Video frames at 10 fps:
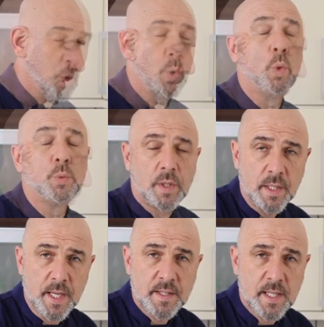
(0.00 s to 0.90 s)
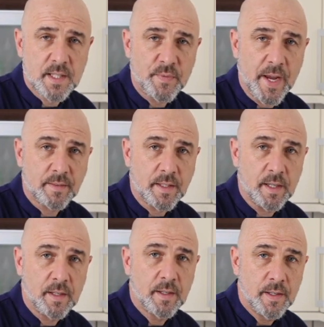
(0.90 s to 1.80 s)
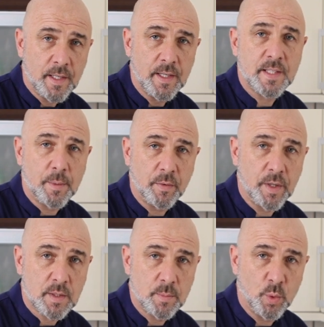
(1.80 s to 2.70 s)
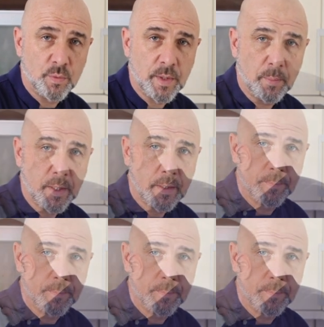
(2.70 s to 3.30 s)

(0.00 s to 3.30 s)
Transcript: Und jetzt geht es weiter Jetzt gehen wir wieder zum Ofen damit.